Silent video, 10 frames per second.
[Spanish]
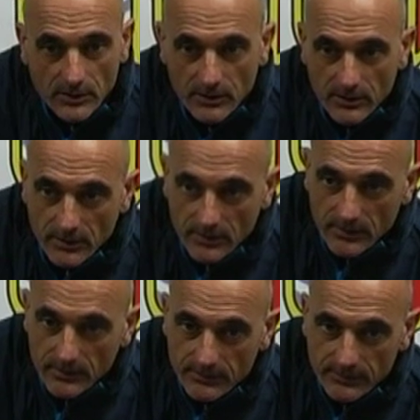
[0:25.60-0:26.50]

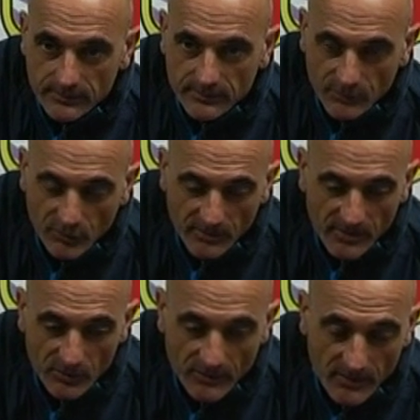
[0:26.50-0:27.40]
Eh, lo,
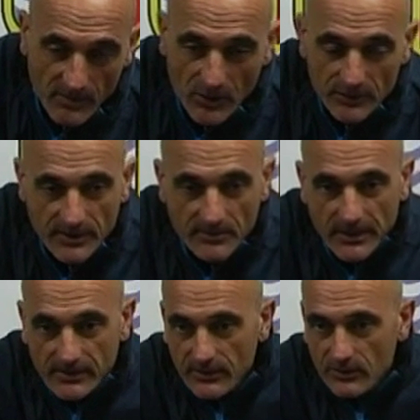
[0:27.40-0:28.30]
habíamos hablado antes del
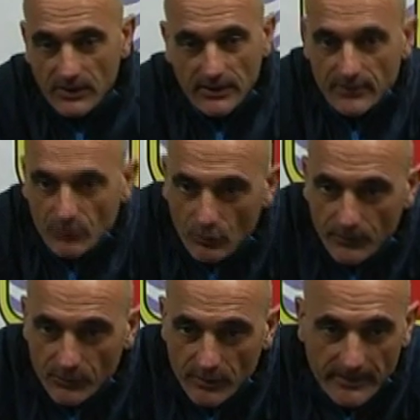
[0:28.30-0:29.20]
partido, que la actitud
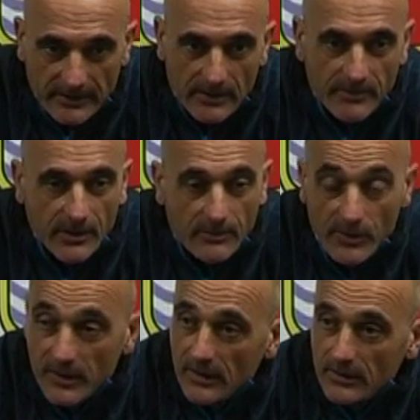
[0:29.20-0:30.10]
es fundamental. Mi equipo
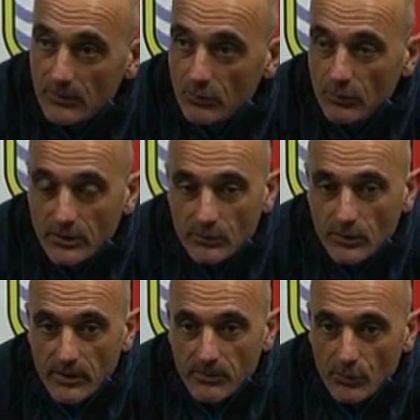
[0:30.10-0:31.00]
sin actitud es
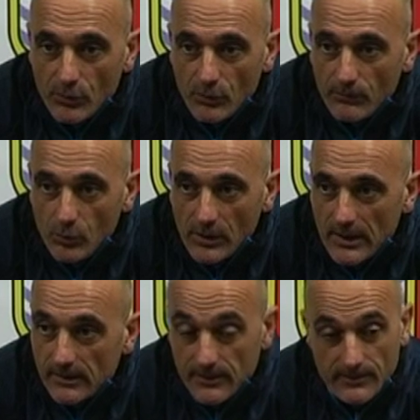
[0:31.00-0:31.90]
un equipo
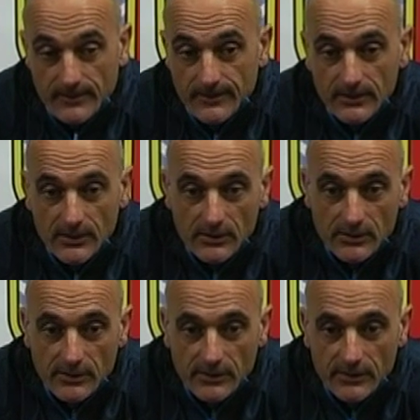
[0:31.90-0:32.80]
vulgar.
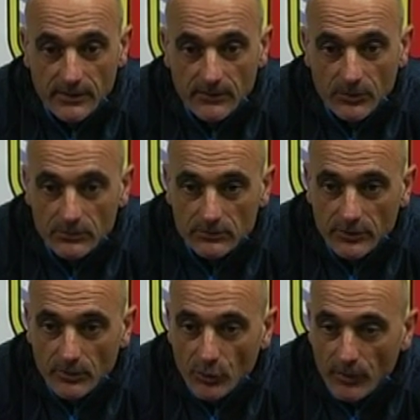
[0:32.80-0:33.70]
Y bueno,
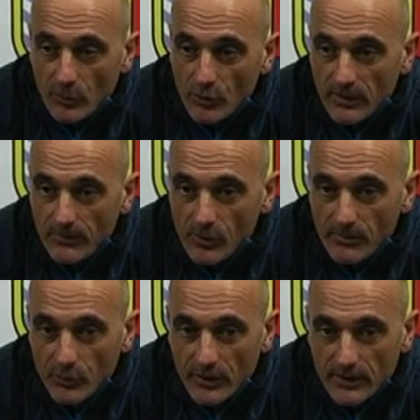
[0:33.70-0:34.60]
si no ponemos lo que tenemos
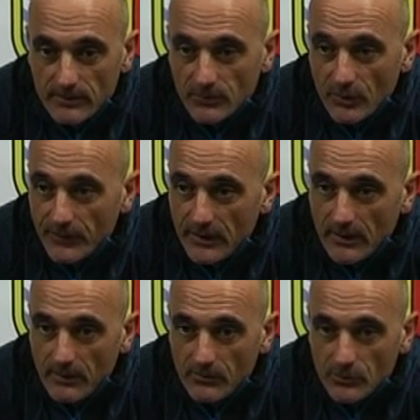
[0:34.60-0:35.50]
que poner, por
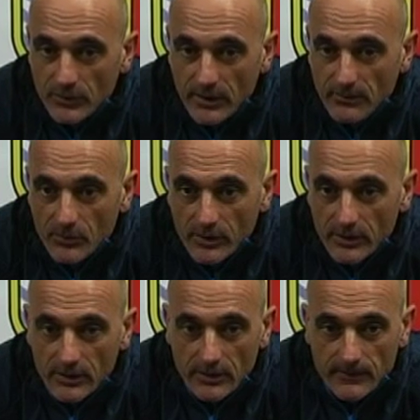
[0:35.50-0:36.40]
final somos un equipo
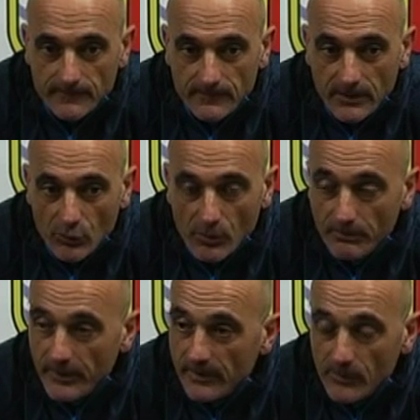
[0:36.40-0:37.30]
que, no
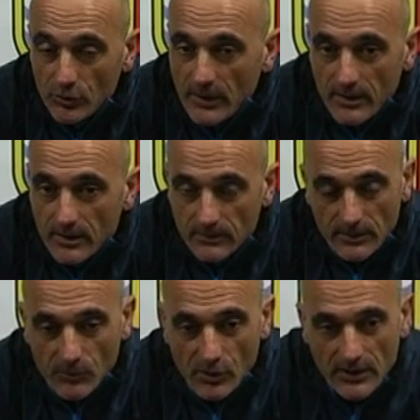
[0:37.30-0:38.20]
competimos con nadie.
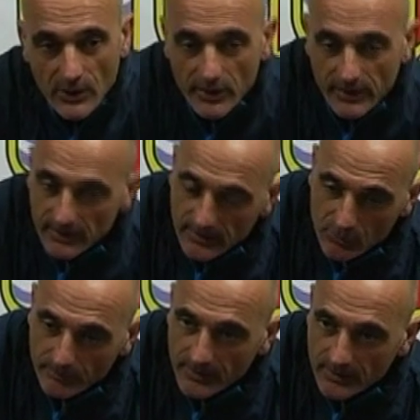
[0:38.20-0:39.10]
Hemos ganado a
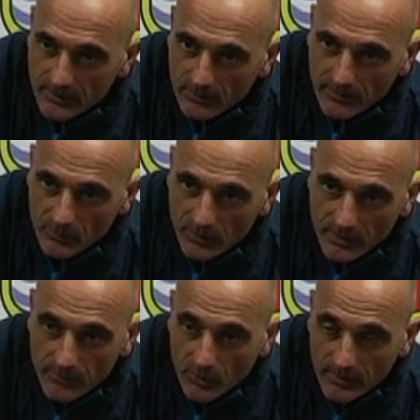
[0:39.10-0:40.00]
Jerena compitiendo, siendo un
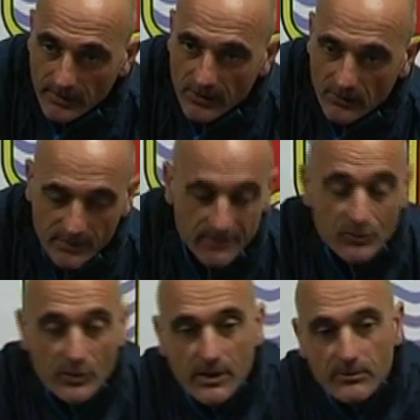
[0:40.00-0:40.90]
equipo ordenado,
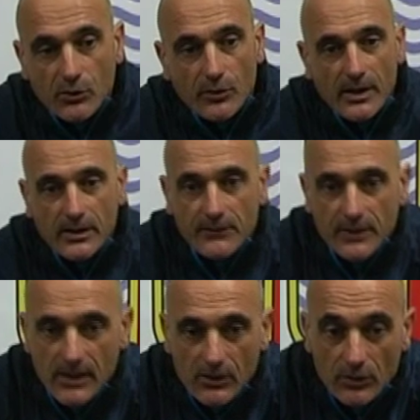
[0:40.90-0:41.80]
siendo un equipo
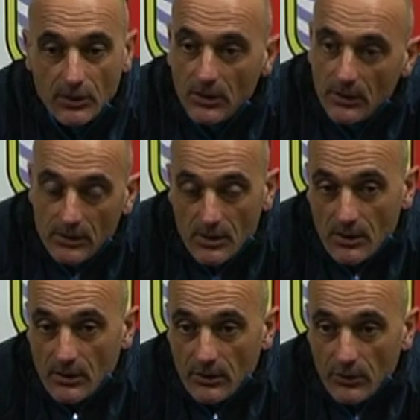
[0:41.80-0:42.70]
sacrificado.
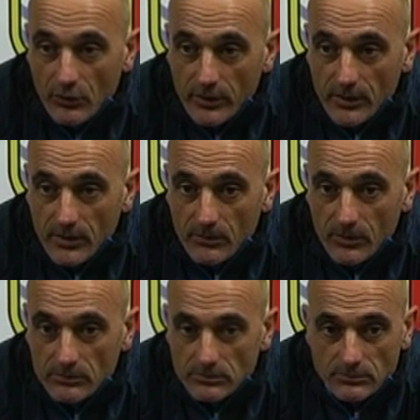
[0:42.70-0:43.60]
Y hoy,
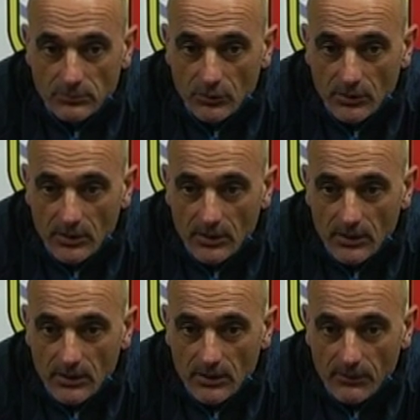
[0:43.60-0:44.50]
bueno, no
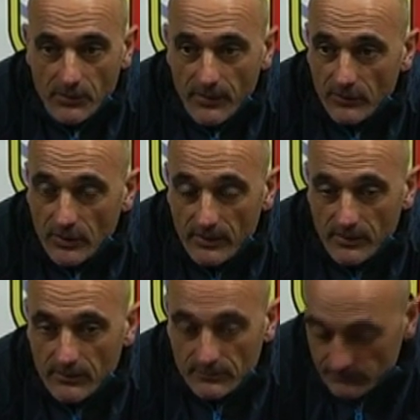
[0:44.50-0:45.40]
ha sucedido nada de
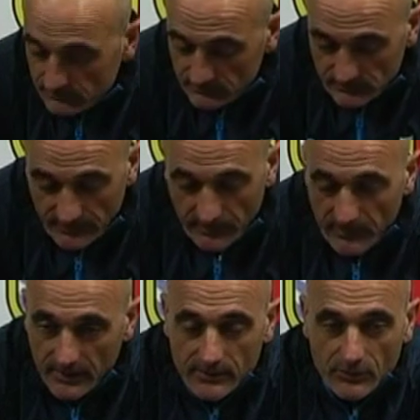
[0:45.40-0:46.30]
eso. Es
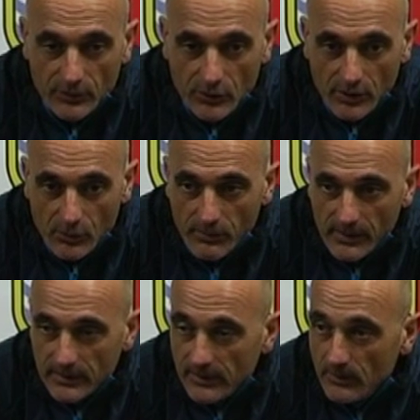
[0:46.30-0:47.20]
cierto y nos
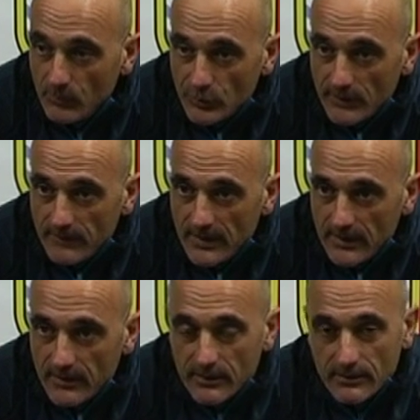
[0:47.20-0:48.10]
excusa que tenemos muchas
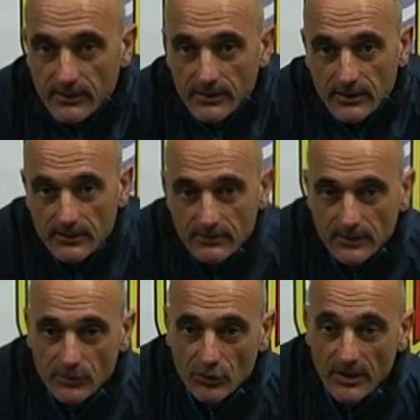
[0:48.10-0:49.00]
bajas de gente
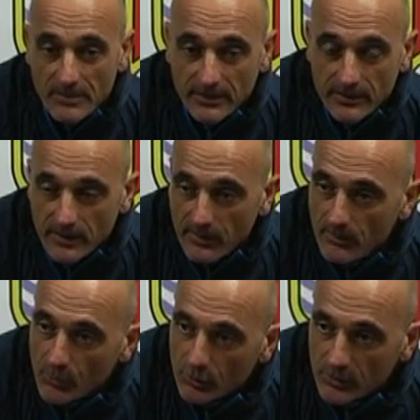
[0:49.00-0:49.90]
dentro de la plantilla que
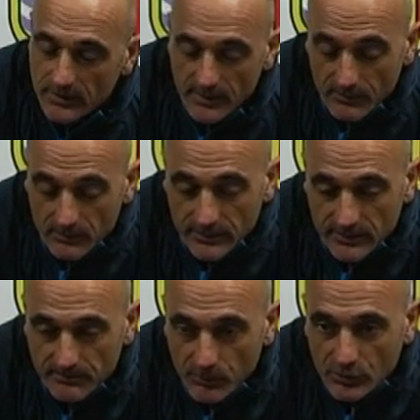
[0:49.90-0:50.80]
somos cortistas, somos
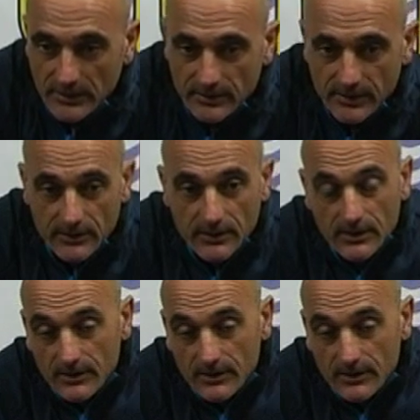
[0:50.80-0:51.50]
gente importante.